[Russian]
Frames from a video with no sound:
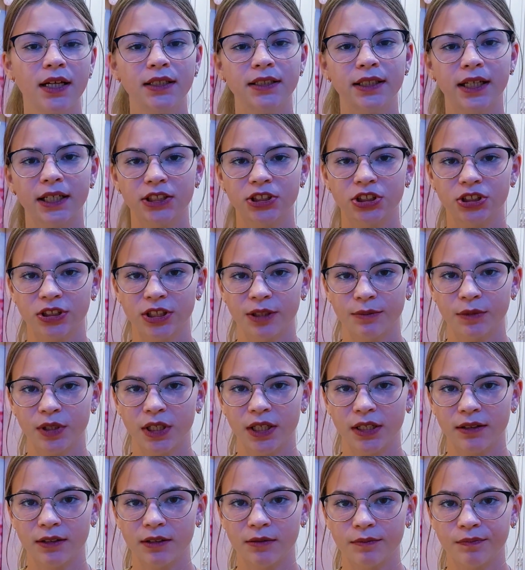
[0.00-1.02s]
Также нам
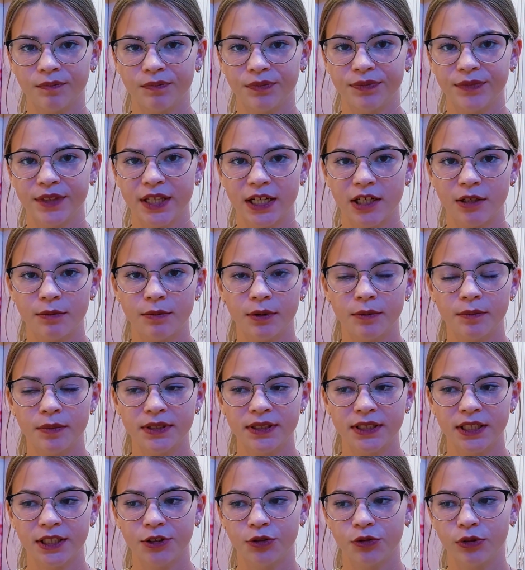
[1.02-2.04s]
надо дали
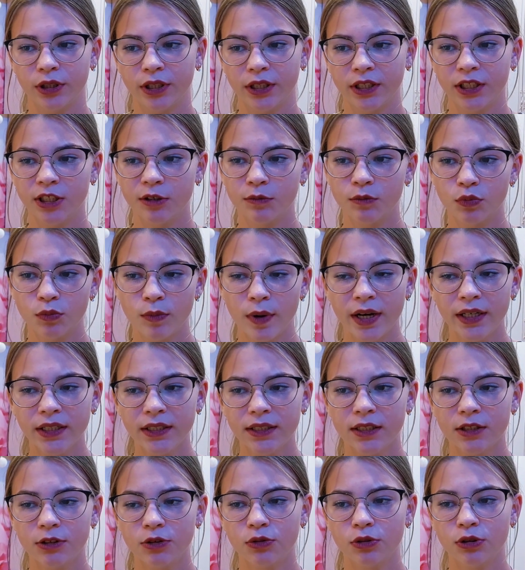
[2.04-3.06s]
подписать кое-какие
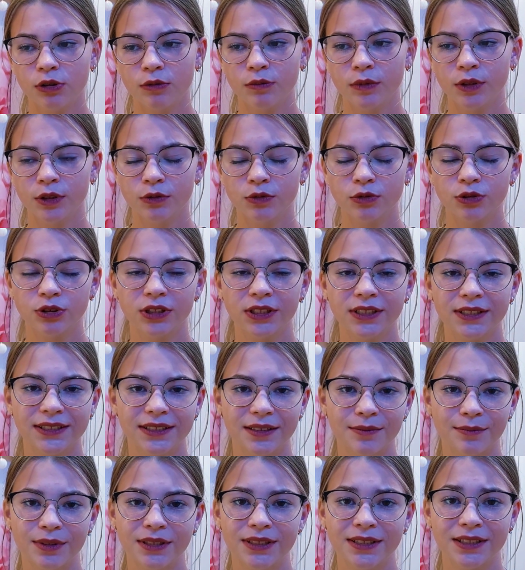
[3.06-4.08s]
бумаги, которые мне нужно не
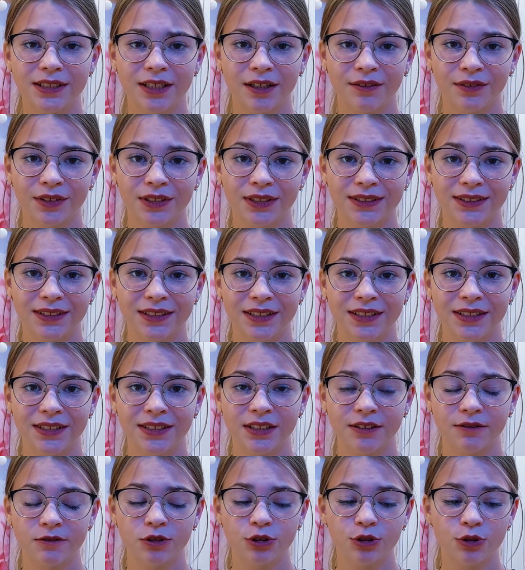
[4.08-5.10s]
забыть завтра
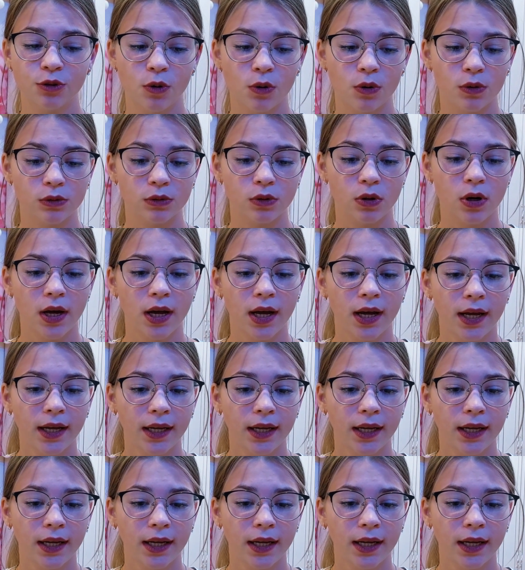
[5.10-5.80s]
занести в школу.